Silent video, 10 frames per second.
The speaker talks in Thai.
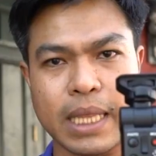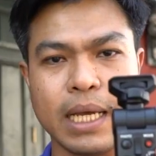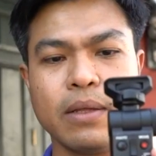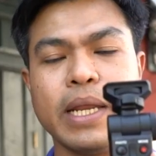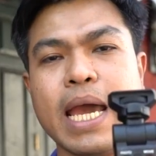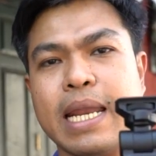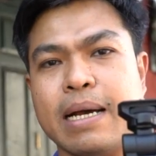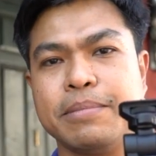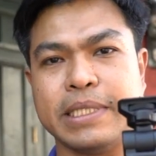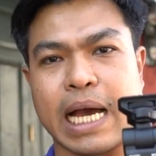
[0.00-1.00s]
มชัตเตอร์ตรงนี้
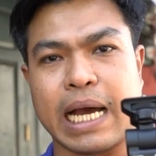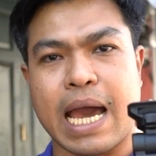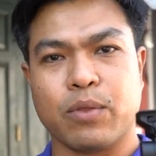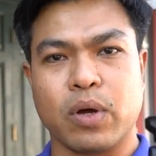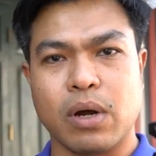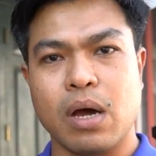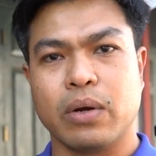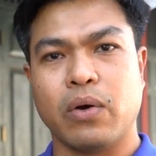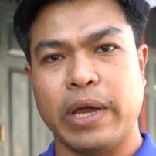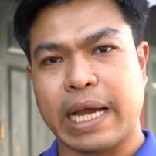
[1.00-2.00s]
นะครับสั่งงานตัวกล้อ
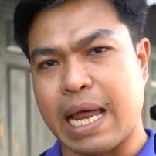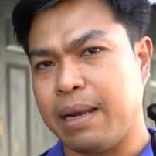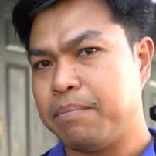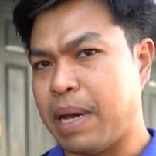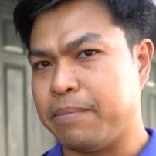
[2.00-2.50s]
งโดยการ